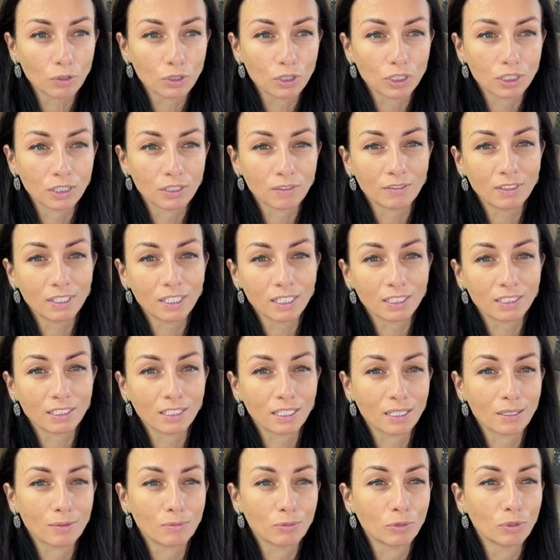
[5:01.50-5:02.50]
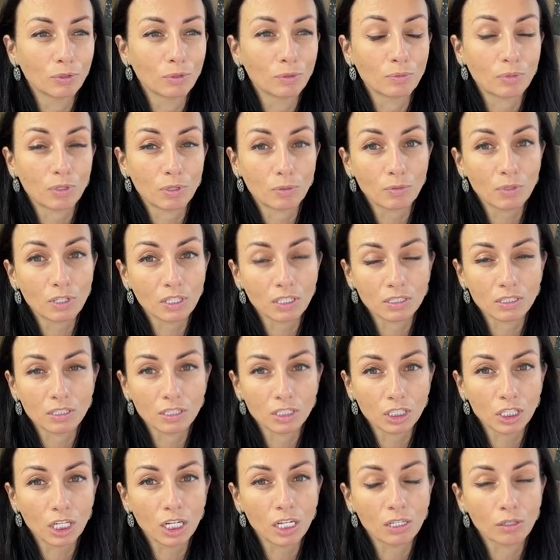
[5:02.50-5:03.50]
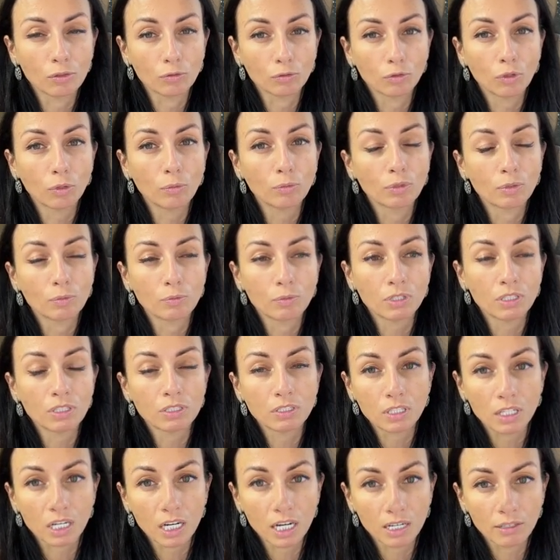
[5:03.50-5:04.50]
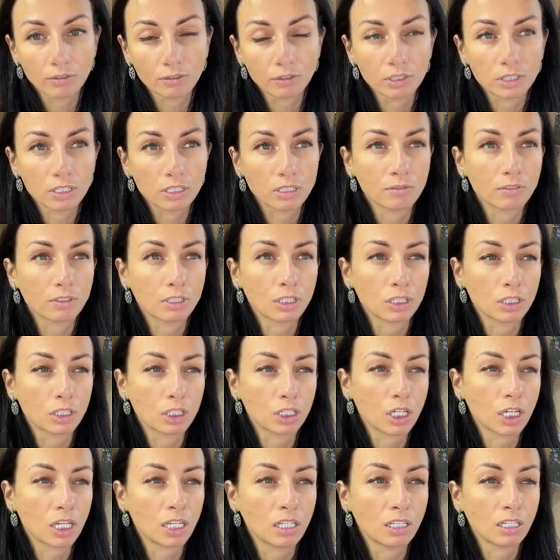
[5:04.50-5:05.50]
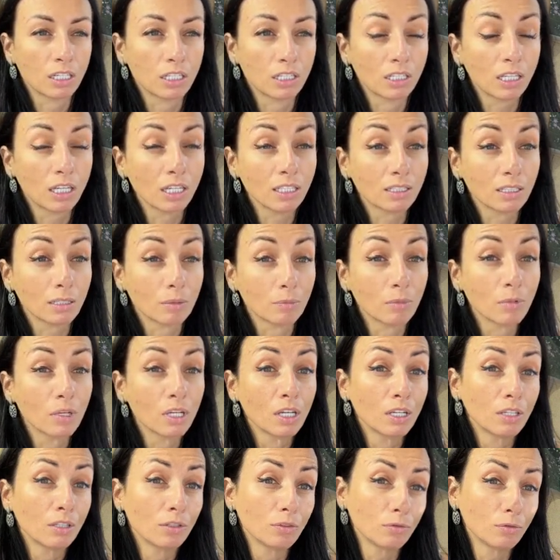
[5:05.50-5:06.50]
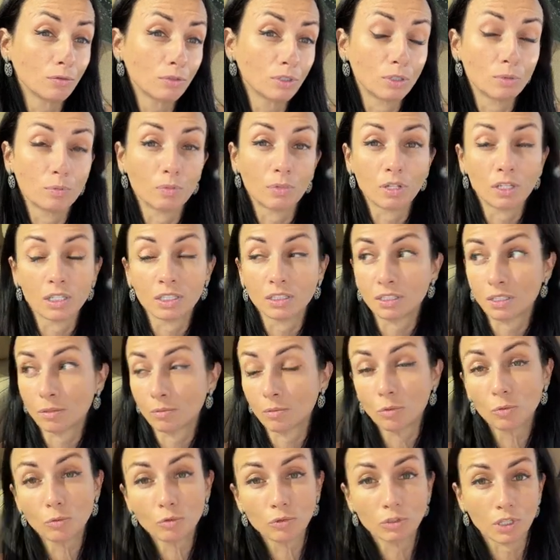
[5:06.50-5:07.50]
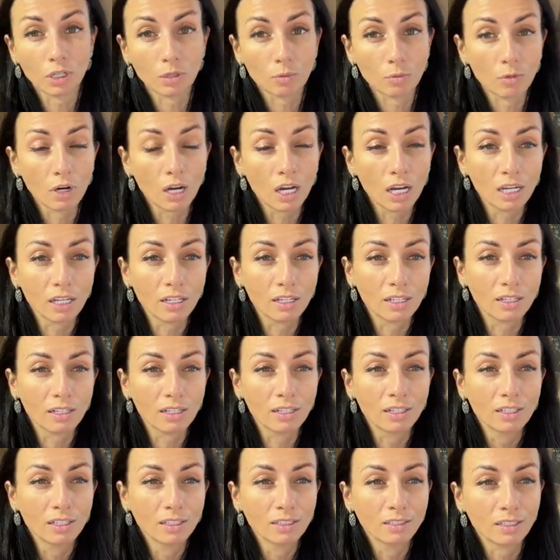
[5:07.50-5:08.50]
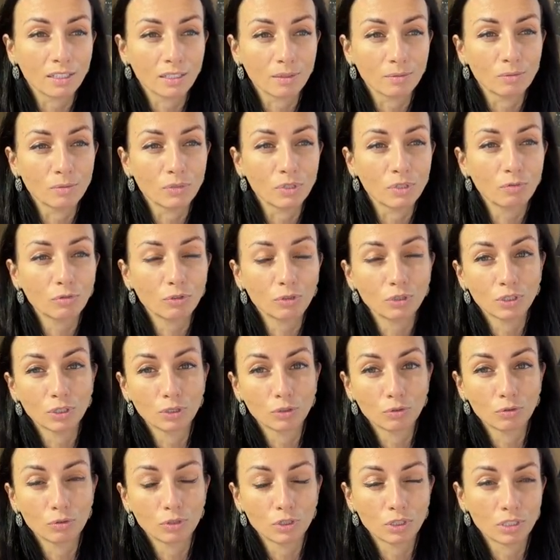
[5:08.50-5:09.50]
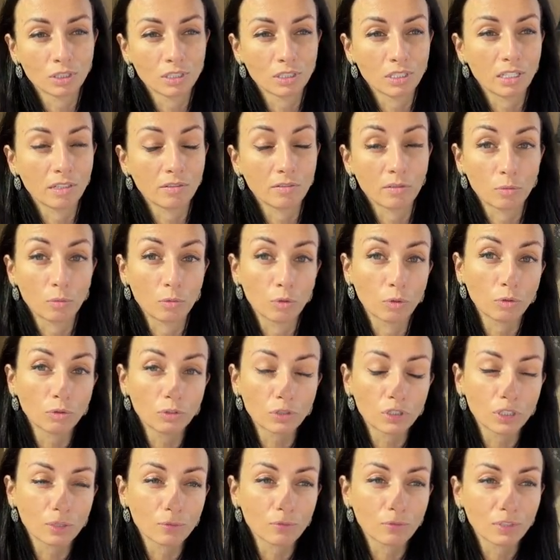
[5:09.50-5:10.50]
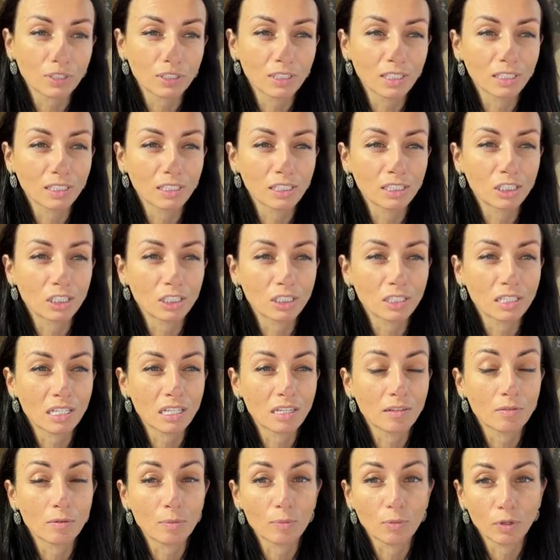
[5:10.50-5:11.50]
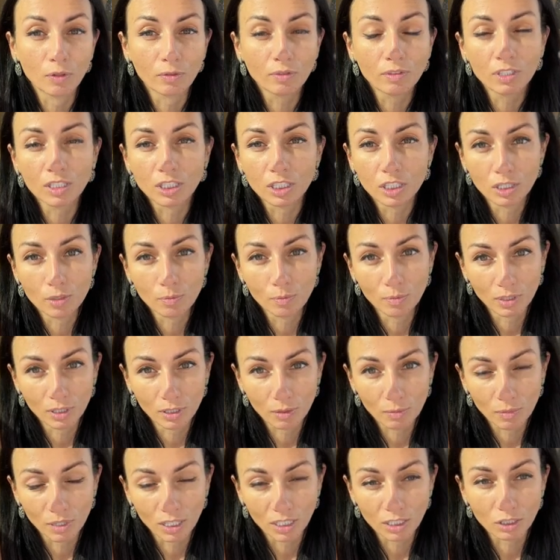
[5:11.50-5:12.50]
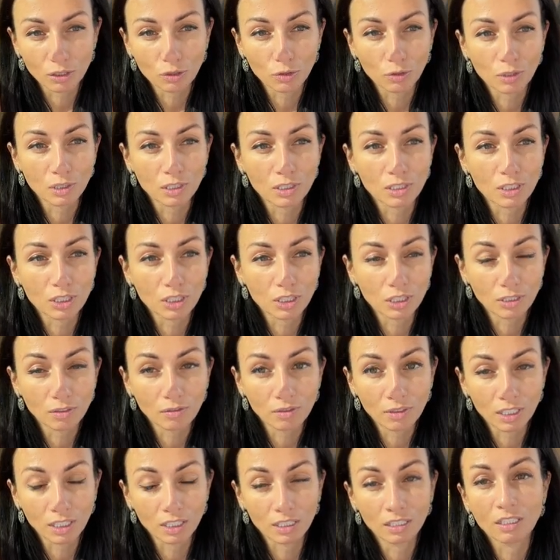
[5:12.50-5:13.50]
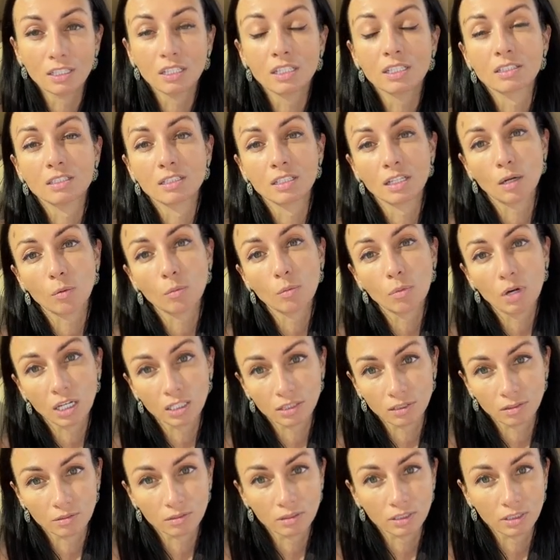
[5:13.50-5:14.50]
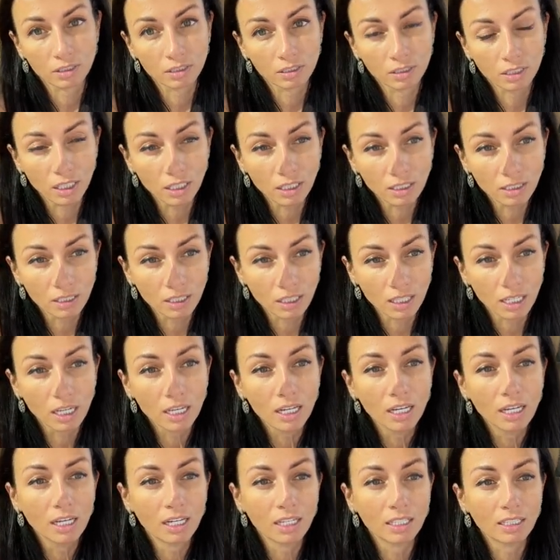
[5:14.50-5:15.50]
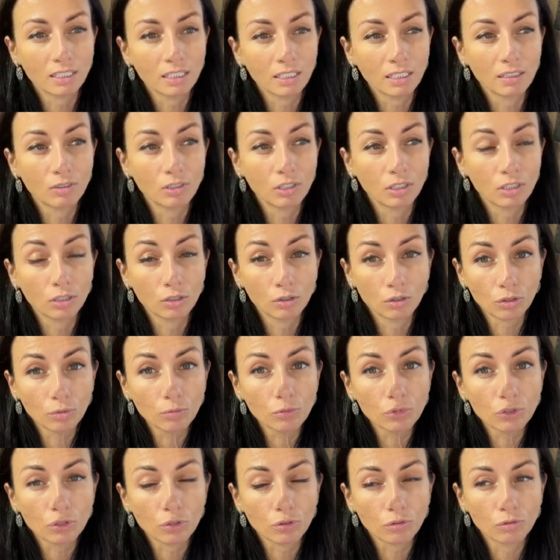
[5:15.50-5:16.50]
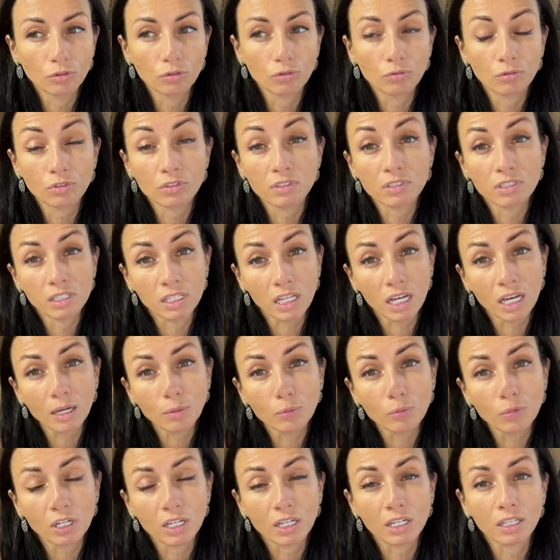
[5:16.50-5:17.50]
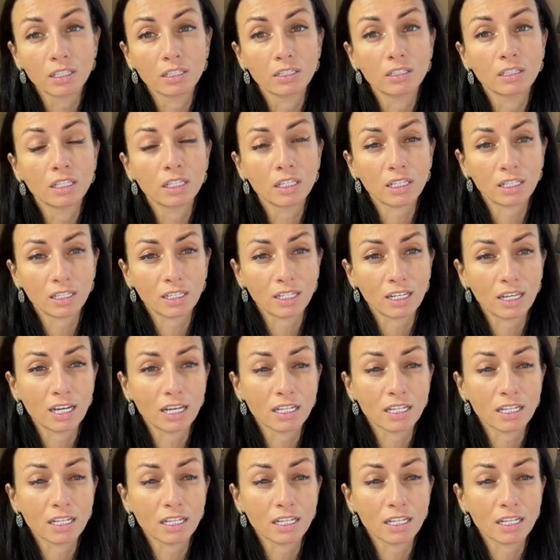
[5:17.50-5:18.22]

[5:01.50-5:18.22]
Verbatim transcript: человек там, ну, например, изначально удобно пристраивается в отношения, да, там, ну, типа, там, ему нормально, там, его делают счастливыми, он чем-то делает счастливым. Но вы должны понимать, что если человек не зарабатывает деньги, это говорит о том, что у него слабая энергия.